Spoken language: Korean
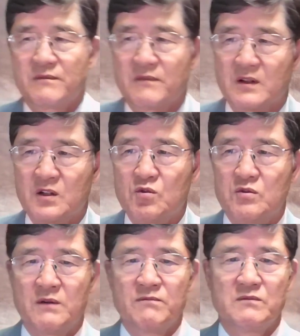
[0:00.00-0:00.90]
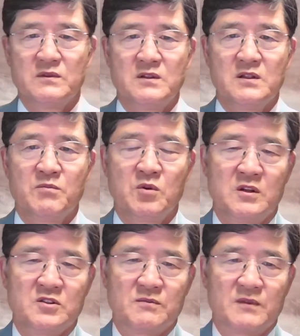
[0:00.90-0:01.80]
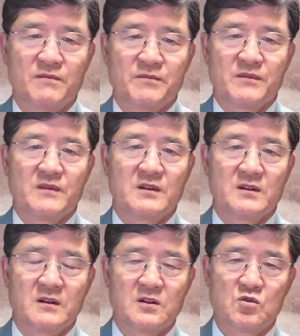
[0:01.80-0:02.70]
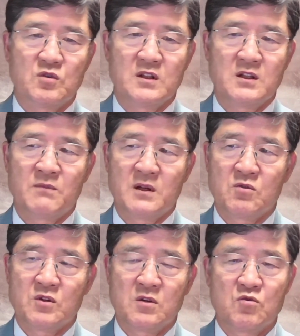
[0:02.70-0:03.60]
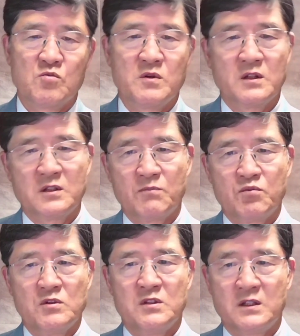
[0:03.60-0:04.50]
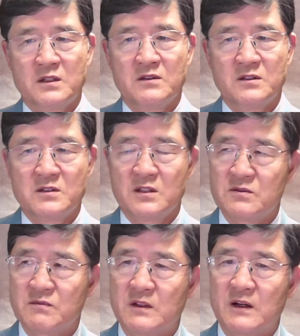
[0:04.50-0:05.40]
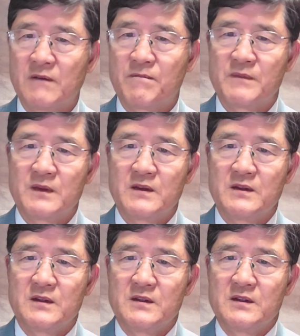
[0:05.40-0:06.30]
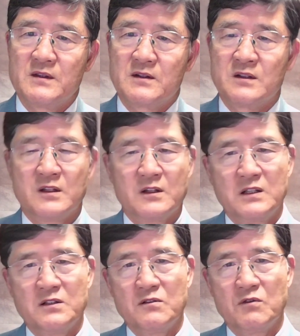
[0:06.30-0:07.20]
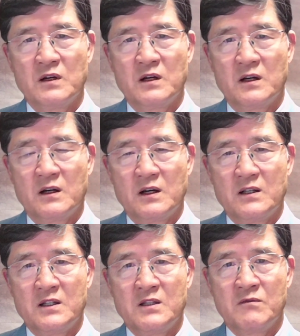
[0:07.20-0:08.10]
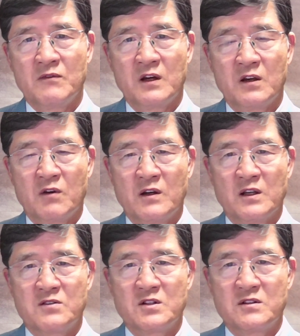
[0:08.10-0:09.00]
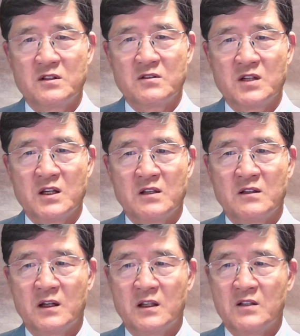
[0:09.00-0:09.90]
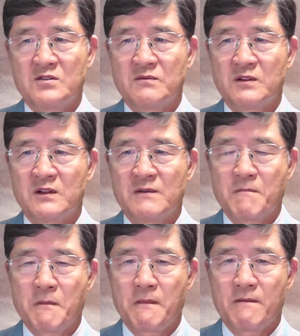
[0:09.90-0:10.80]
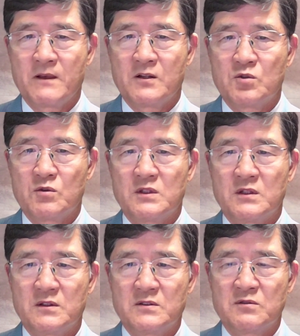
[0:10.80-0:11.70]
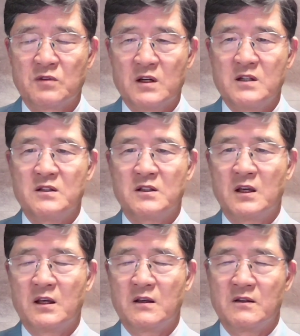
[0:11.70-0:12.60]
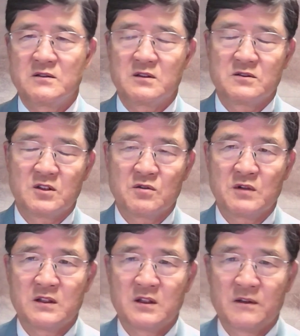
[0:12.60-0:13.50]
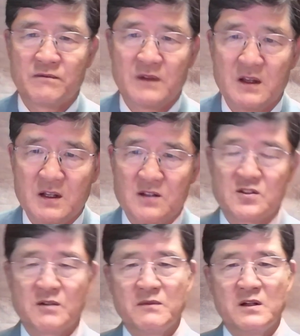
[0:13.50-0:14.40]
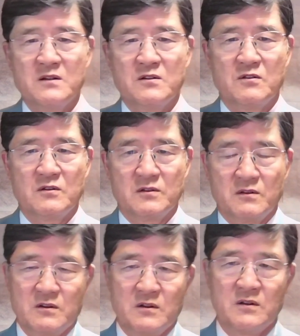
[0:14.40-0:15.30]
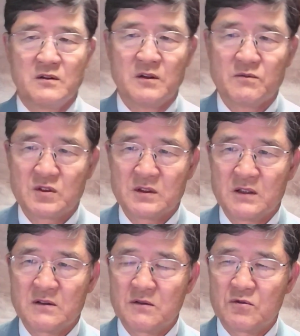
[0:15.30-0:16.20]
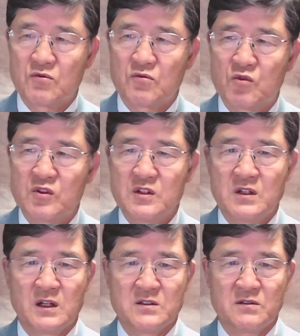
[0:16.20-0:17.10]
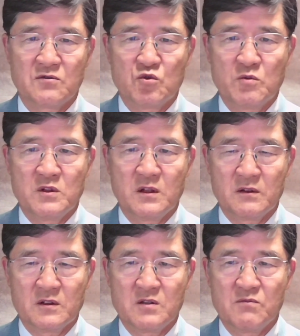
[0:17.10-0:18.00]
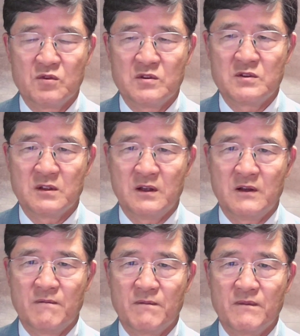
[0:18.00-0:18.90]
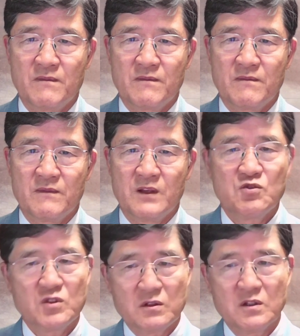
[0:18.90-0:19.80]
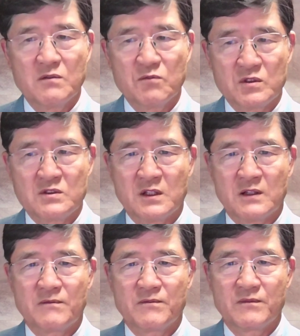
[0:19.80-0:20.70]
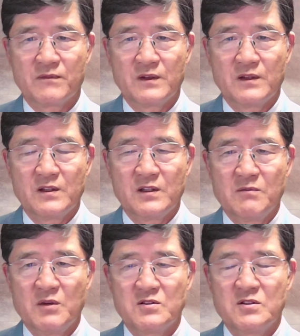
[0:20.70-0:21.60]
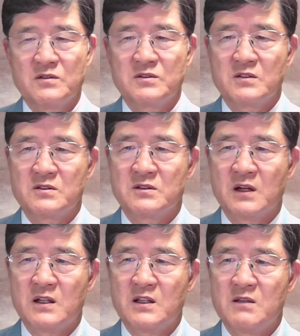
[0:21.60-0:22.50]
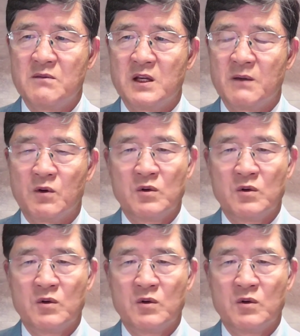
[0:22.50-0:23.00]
거룩함 이렇게 표현했습니다. 거룩하단 말이 우리 구별됐다, 분리됐다는 뜻이지 않습니까? 그 인간과 하나님과의 관계에 절대적 차이가 있는 거 아니겠습니까? 이 거룩하다는 뜻을 하나님께 적용할 때는 정말 어, 엄청난 권위를 가진 구별된 그런 분이신데 예수님 그런 분이시다. 이 명칭은 사실 하나님에게만 원래